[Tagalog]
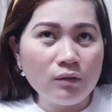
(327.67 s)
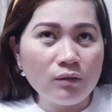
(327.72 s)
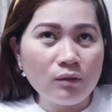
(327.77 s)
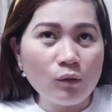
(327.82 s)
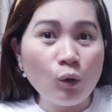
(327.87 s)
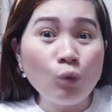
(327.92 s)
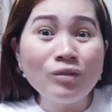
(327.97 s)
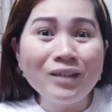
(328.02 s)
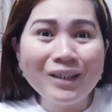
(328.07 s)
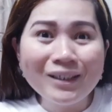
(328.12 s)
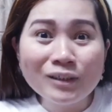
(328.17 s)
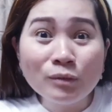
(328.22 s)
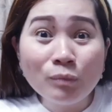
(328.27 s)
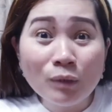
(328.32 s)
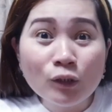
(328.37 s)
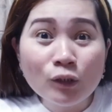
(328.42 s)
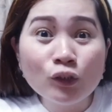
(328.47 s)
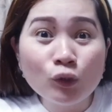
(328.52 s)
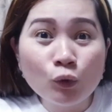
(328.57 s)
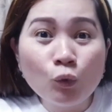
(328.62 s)
Oh, next
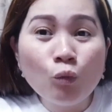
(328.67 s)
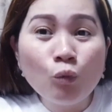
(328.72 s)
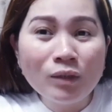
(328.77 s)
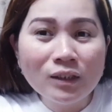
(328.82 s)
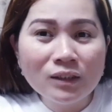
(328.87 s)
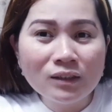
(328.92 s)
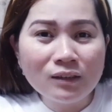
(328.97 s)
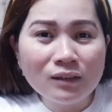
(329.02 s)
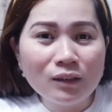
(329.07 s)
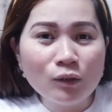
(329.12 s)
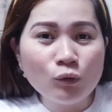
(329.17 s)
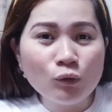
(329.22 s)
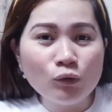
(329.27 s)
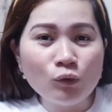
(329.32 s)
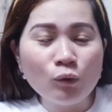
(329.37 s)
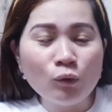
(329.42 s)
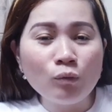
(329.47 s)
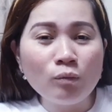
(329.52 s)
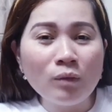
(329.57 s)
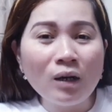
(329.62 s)
month, 2 months na yun.
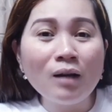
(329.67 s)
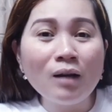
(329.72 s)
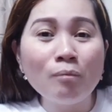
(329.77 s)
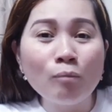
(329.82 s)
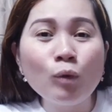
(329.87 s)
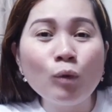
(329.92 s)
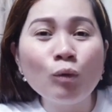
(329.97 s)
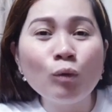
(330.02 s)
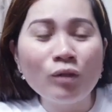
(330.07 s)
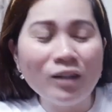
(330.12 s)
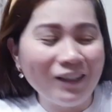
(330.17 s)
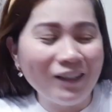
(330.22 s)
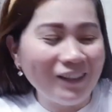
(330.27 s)
So, baka bulok.